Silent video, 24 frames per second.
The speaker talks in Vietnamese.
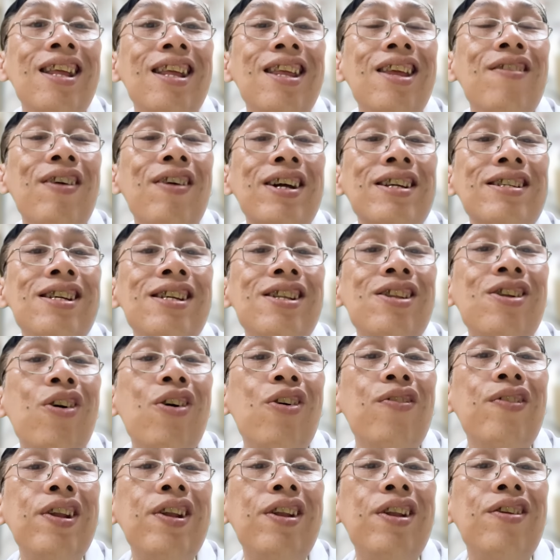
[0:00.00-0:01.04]
với vaccine
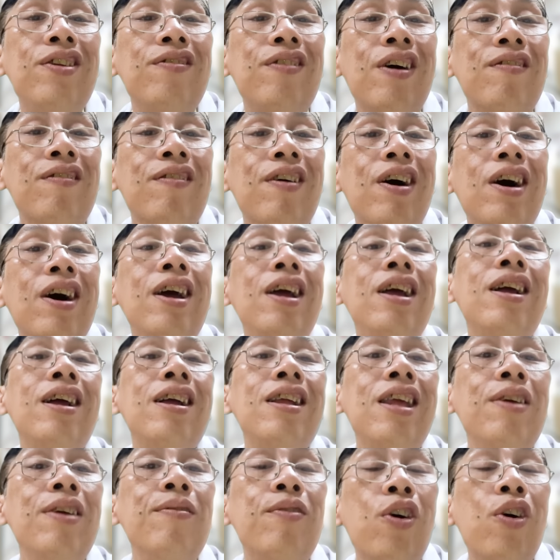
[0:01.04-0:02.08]
covid và với
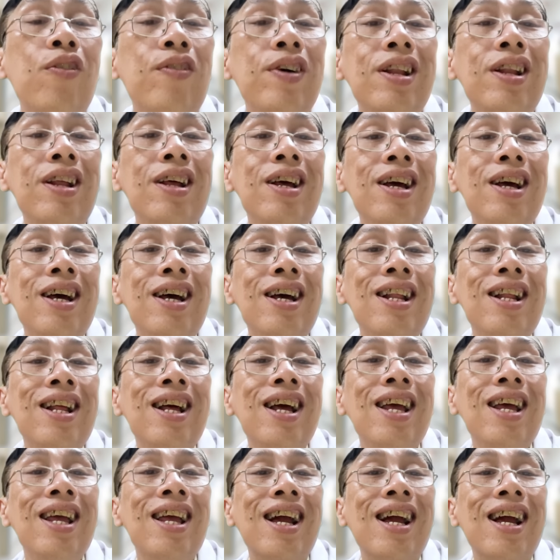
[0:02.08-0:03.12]
nhiễm covid
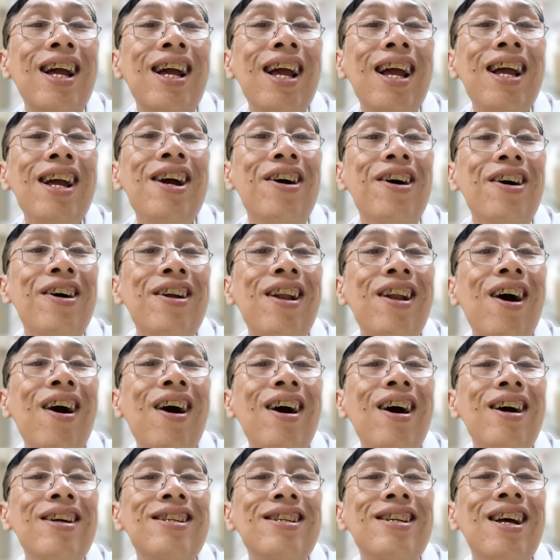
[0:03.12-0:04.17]
thì cái ngưỡng
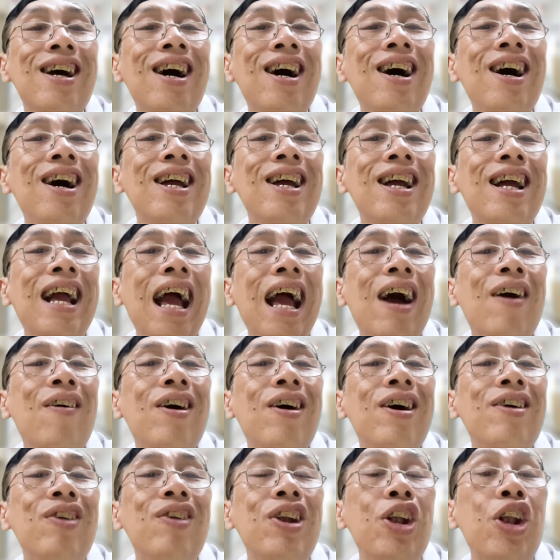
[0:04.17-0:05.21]
đó sẽ hơi cao
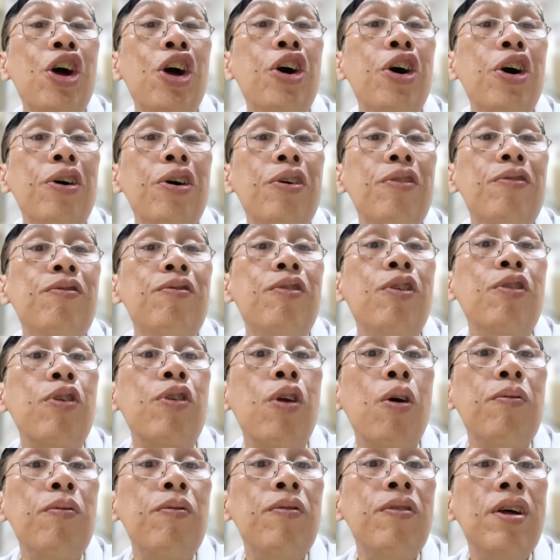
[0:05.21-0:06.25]
hơn bình thường một
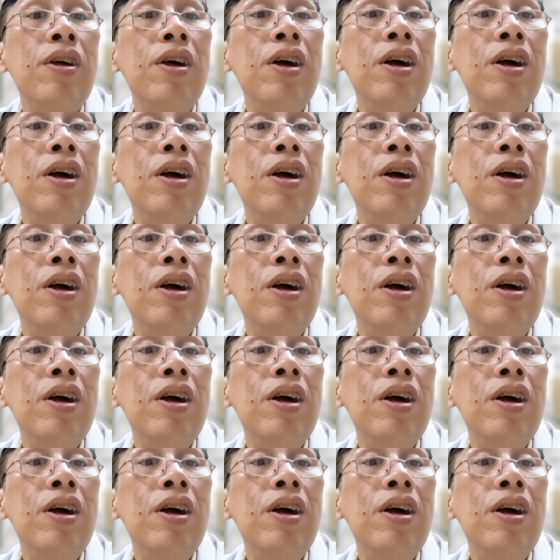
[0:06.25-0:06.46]
chút